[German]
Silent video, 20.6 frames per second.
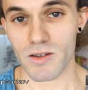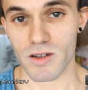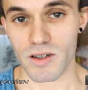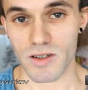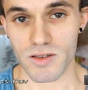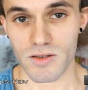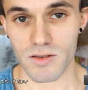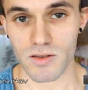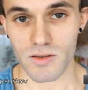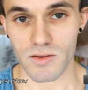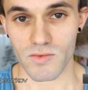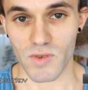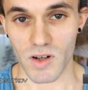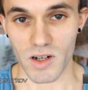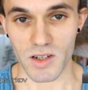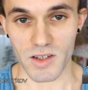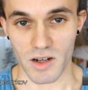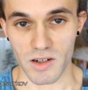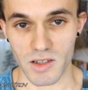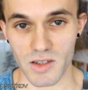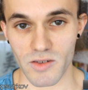hast,
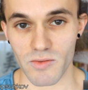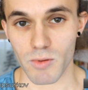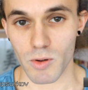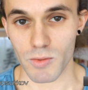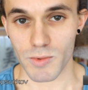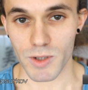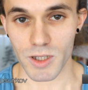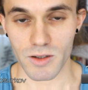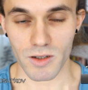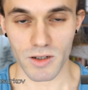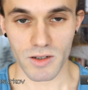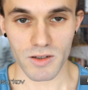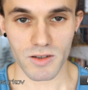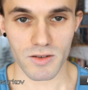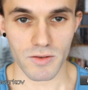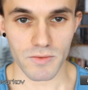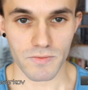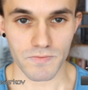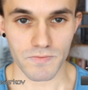wirklich aktiv probiert hast,